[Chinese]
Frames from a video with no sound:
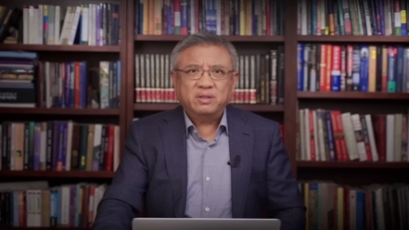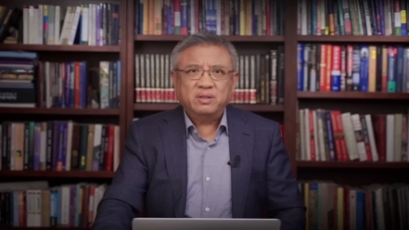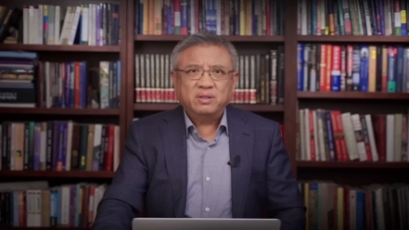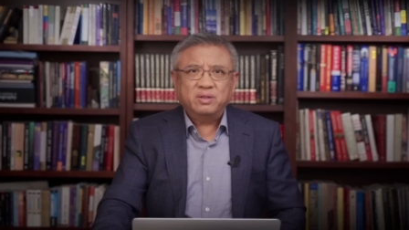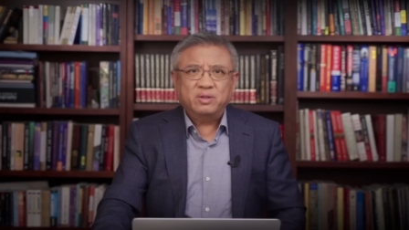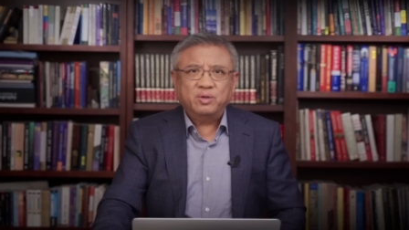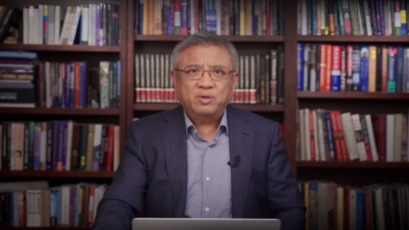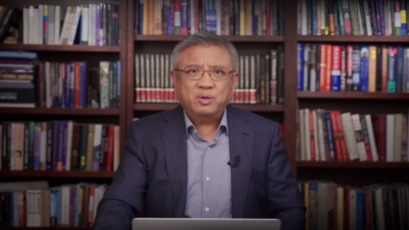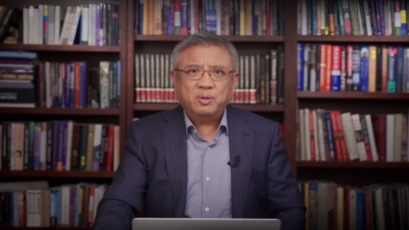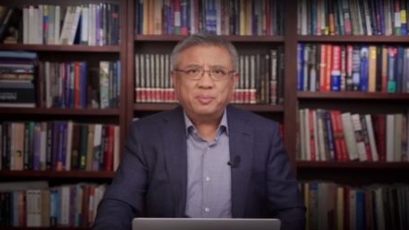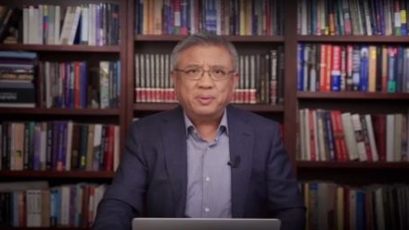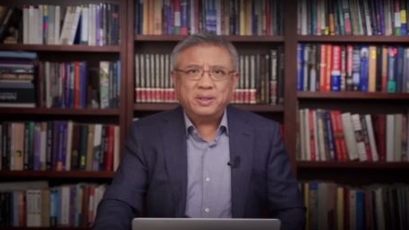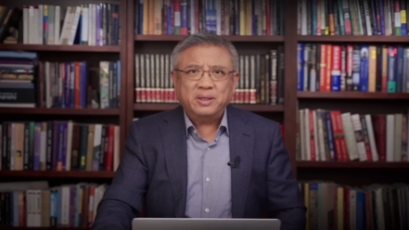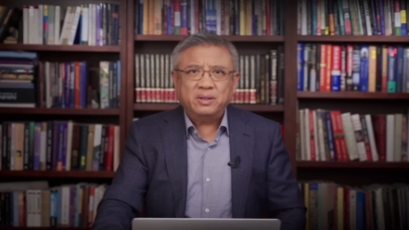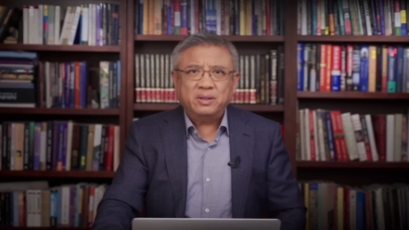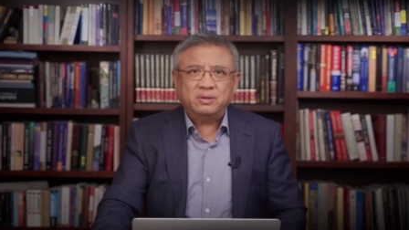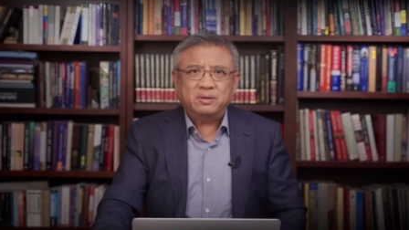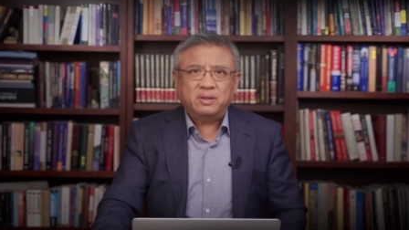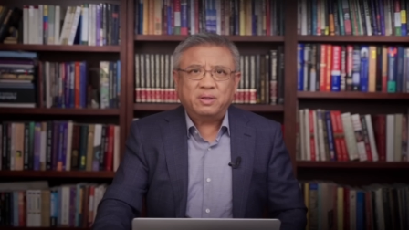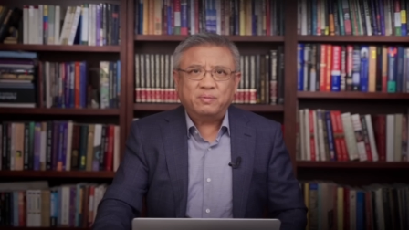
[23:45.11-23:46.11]
有一位朋
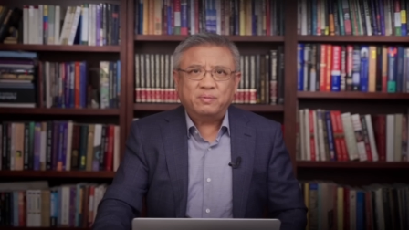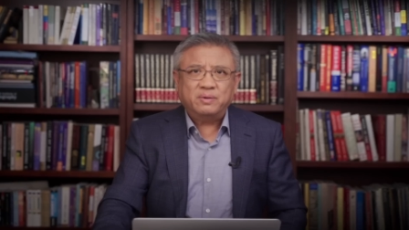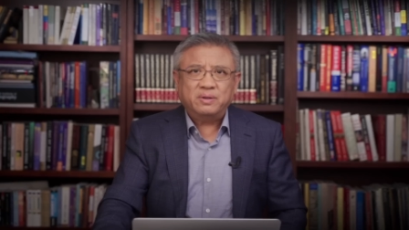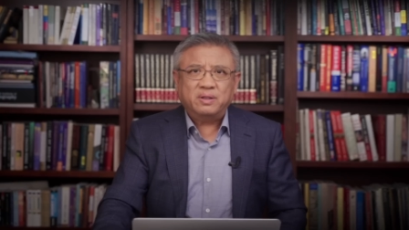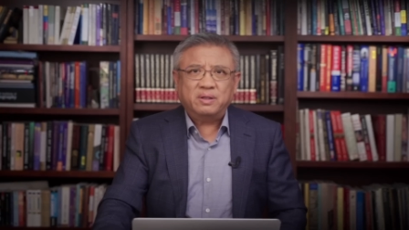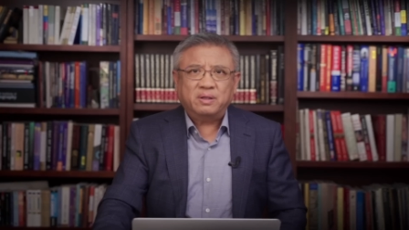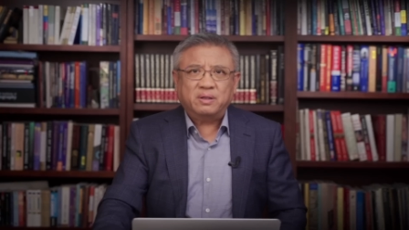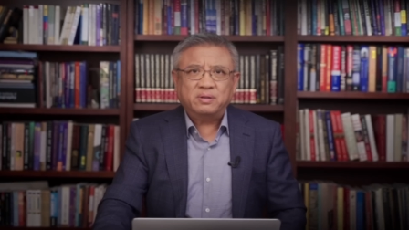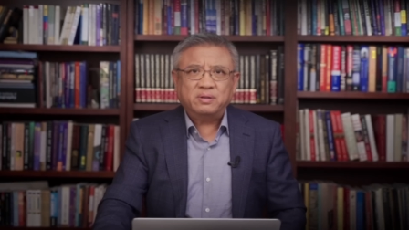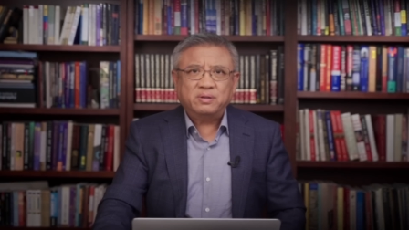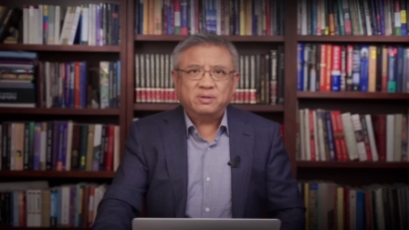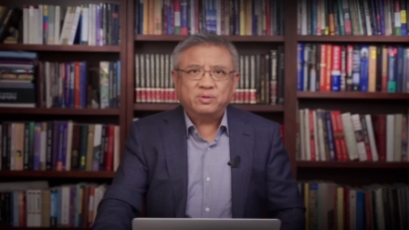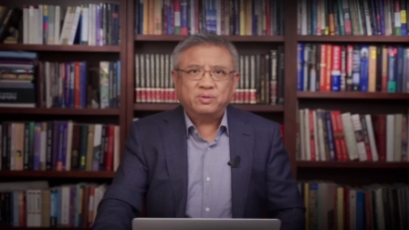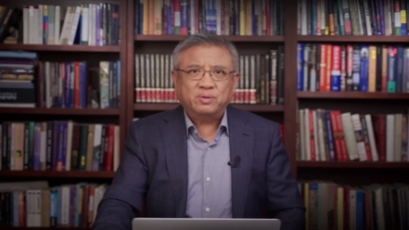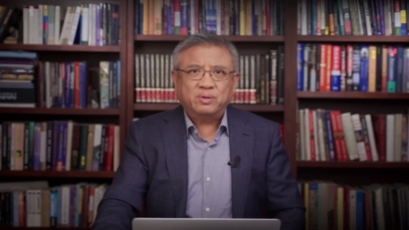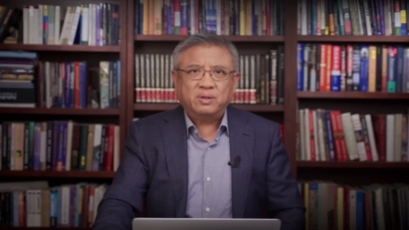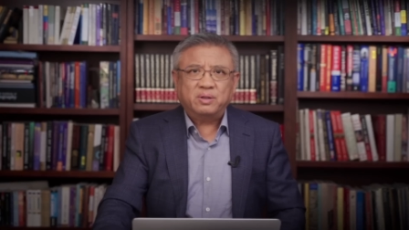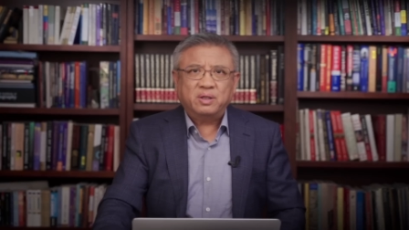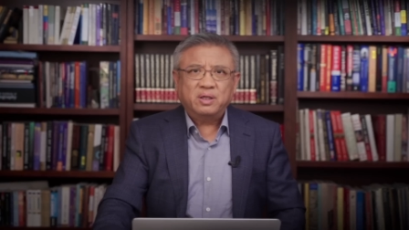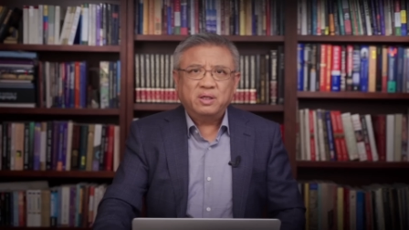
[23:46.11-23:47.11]
友呢问到，就是
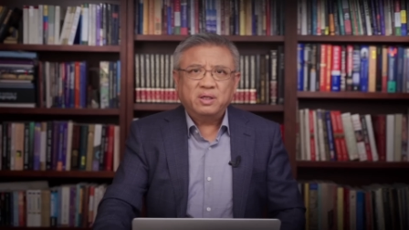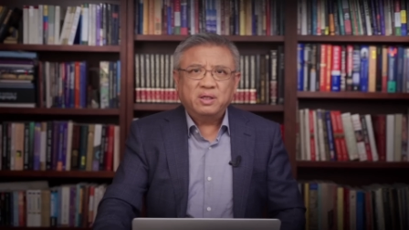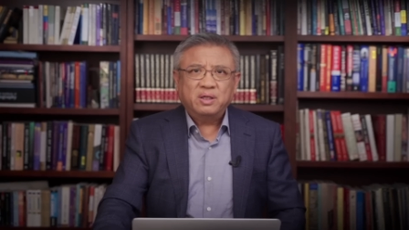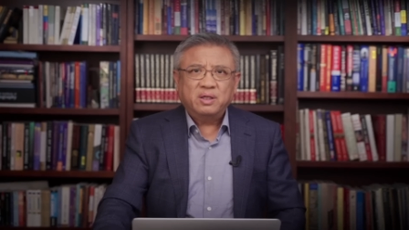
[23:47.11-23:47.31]
说，